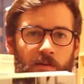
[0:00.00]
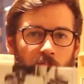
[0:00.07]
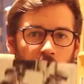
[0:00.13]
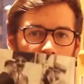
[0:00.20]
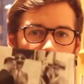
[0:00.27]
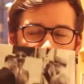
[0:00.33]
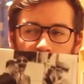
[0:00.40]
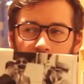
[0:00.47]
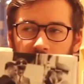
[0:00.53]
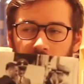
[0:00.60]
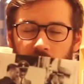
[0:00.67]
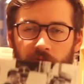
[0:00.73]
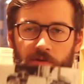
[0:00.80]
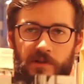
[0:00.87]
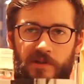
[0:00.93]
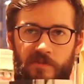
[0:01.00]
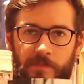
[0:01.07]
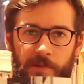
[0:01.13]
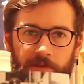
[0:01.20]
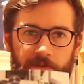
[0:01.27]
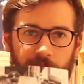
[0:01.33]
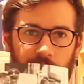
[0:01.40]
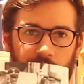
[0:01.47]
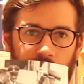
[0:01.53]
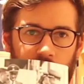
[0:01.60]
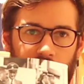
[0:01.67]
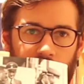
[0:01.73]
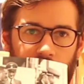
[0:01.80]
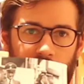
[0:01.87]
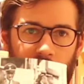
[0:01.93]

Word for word: Pourquoi je vous présente ce livre Parce que,